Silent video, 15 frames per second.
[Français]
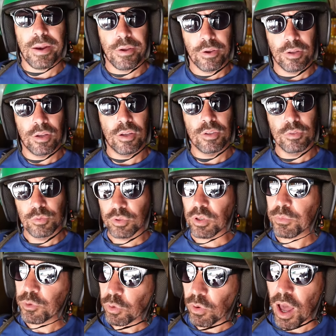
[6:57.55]
Alors, nous
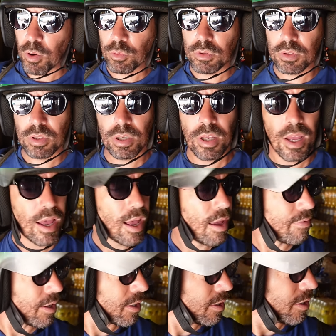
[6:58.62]
sommes sur la route
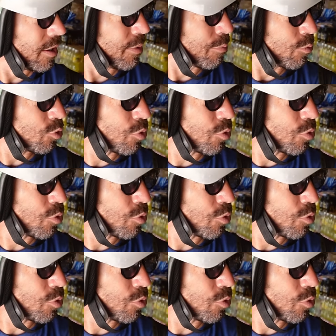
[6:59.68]
avec mon